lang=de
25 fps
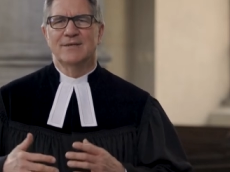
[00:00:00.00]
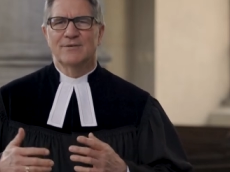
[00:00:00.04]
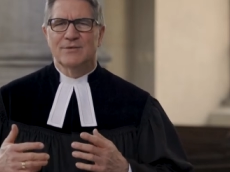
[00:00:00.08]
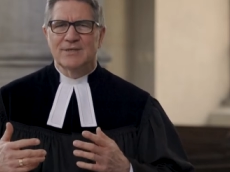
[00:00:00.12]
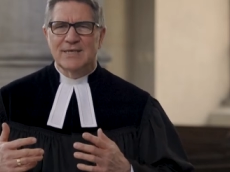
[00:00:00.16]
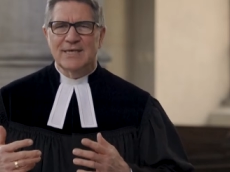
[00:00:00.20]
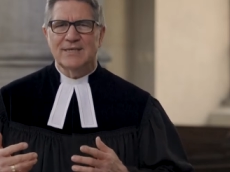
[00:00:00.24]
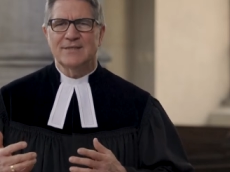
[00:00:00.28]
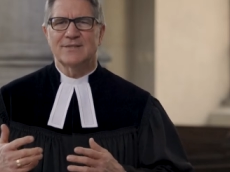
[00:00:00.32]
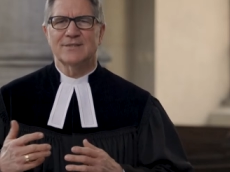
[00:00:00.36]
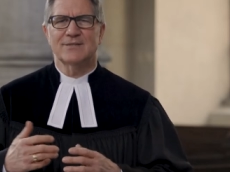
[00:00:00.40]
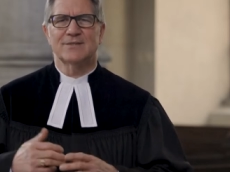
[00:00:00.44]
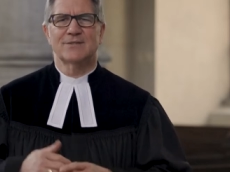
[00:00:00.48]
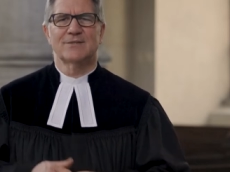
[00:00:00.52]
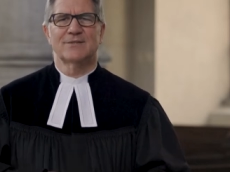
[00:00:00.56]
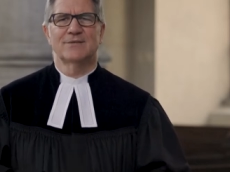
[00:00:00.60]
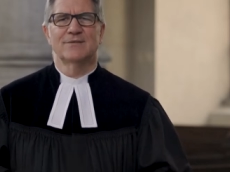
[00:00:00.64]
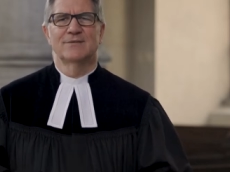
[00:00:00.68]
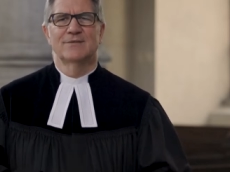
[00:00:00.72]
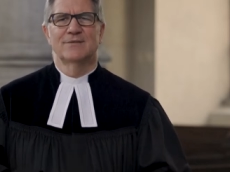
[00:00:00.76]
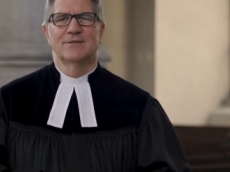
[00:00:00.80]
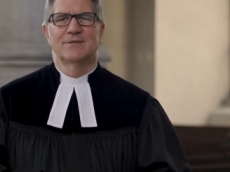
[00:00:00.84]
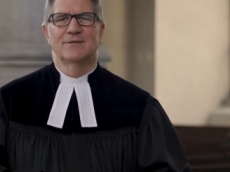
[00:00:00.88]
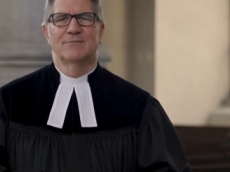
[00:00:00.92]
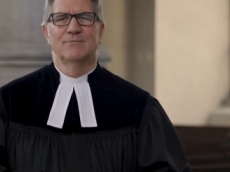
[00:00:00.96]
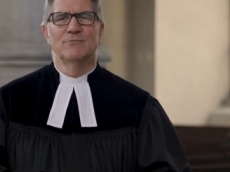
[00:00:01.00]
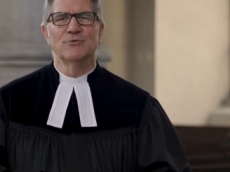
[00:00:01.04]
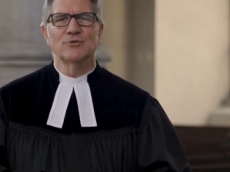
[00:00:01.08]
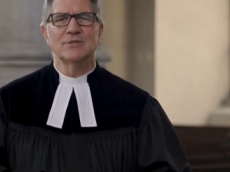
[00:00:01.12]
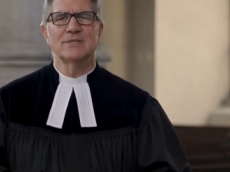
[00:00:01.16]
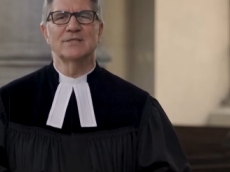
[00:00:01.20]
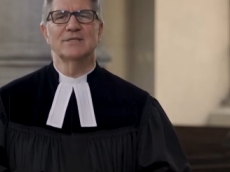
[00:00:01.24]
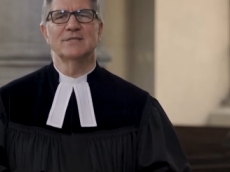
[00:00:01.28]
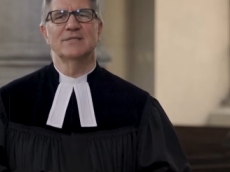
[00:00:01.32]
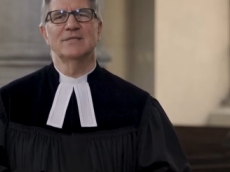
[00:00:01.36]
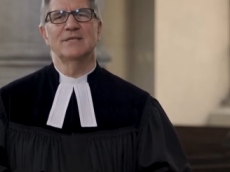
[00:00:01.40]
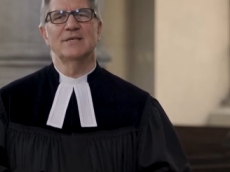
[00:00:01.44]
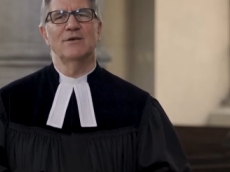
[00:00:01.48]
Jetzt
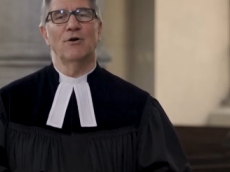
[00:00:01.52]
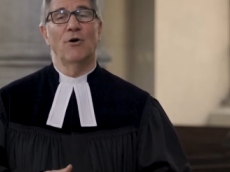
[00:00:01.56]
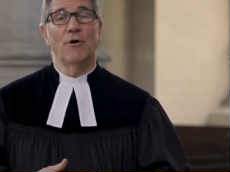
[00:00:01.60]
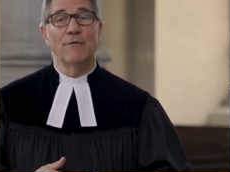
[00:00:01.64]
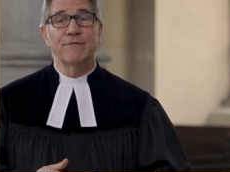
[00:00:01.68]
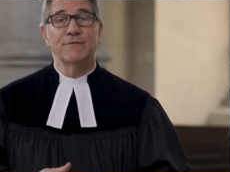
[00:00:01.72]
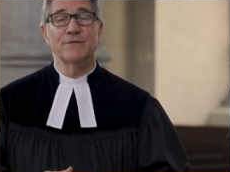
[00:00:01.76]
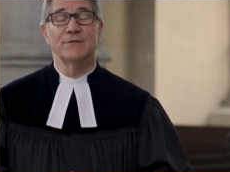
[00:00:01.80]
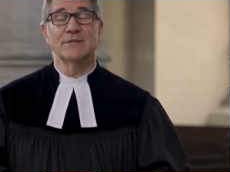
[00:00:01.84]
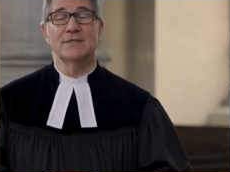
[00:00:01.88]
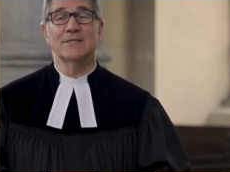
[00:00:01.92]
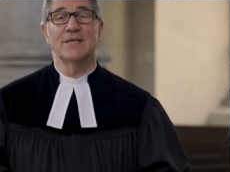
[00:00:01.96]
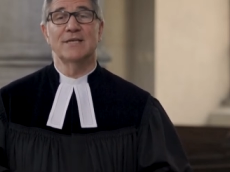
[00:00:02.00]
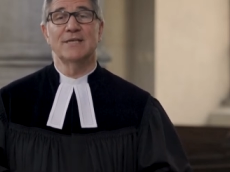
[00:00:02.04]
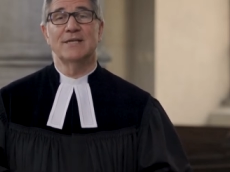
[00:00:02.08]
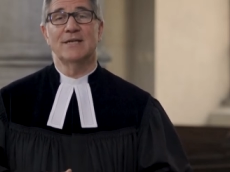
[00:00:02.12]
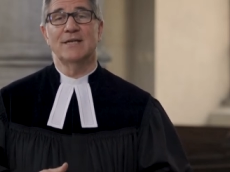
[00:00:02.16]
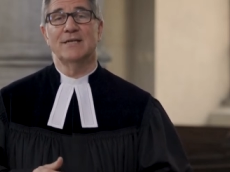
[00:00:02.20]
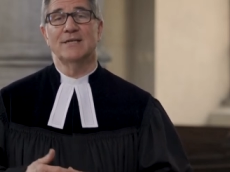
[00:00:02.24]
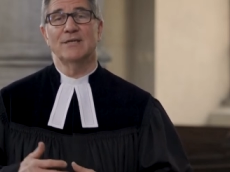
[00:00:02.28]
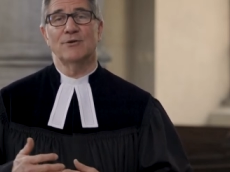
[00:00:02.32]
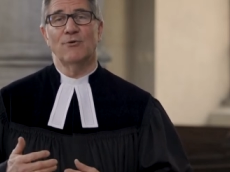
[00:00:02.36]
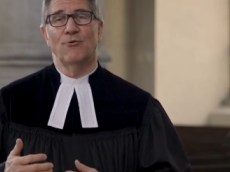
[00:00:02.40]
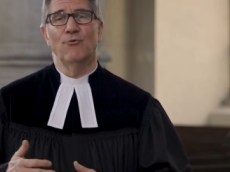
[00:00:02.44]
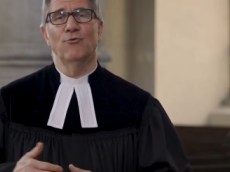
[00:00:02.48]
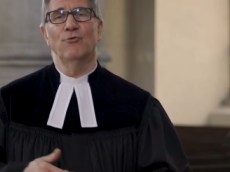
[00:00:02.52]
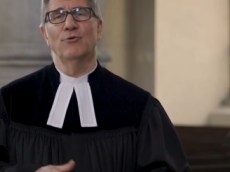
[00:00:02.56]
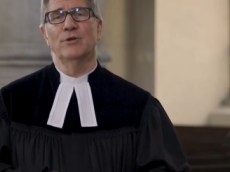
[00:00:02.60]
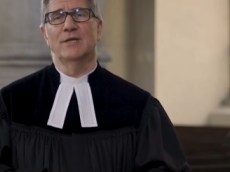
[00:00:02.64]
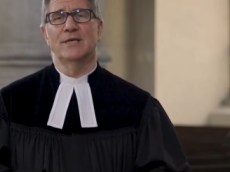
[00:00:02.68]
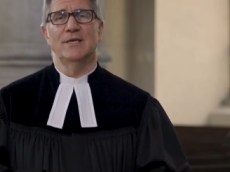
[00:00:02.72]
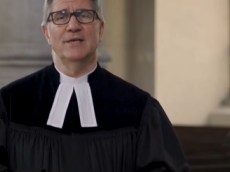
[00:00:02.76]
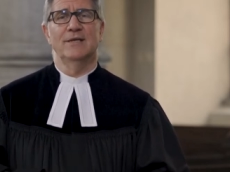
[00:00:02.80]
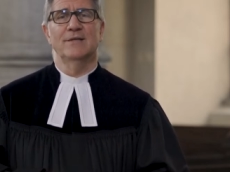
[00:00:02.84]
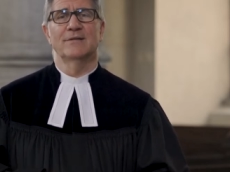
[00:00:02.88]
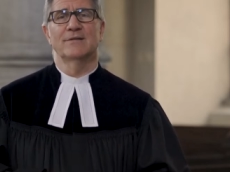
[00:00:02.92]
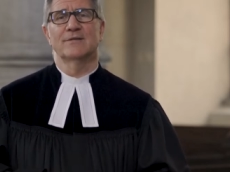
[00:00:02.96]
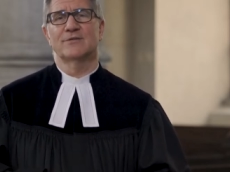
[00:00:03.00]
müssen sie offensichtlich ohne
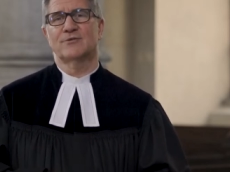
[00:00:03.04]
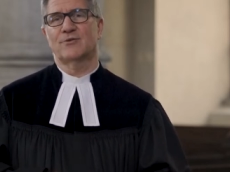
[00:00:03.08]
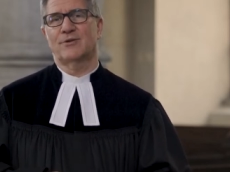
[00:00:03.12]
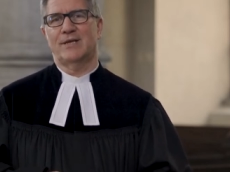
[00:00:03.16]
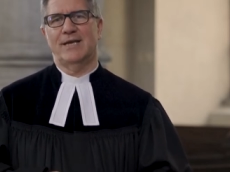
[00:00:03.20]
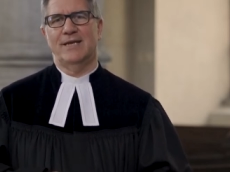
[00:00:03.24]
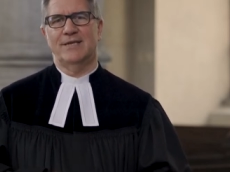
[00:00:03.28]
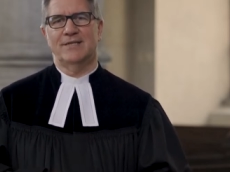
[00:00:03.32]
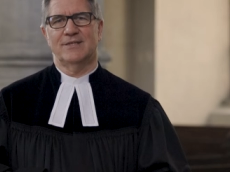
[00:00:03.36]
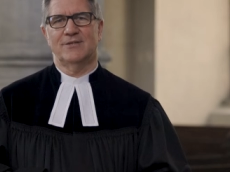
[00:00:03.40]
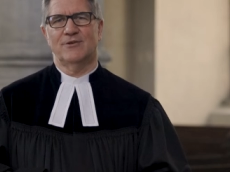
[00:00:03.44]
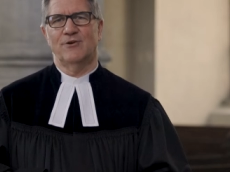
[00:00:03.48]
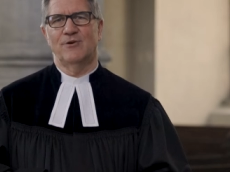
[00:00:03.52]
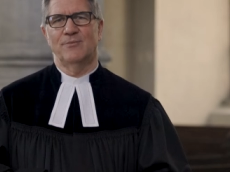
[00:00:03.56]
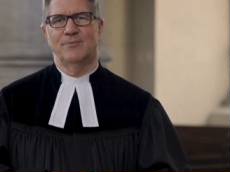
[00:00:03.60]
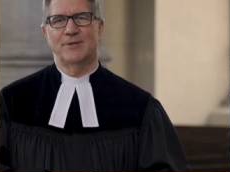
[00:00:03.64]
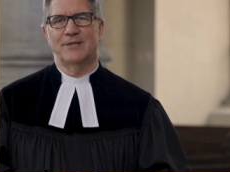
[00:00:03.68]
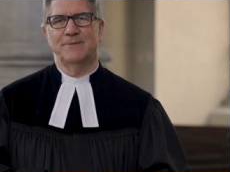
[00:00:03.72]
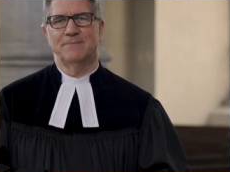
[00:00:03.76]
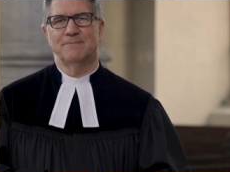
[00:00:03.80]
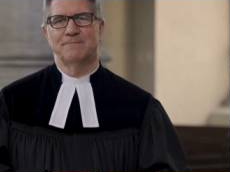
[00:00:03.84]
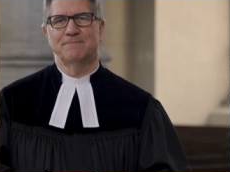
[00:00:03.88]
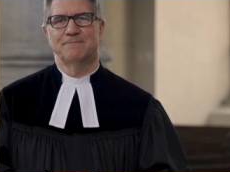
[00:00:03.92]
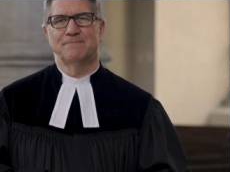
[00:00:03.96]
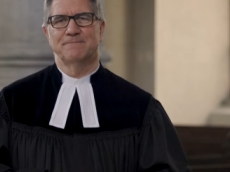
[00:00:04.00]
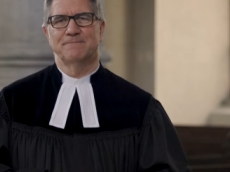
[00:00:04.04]
ihn zurechtkommen.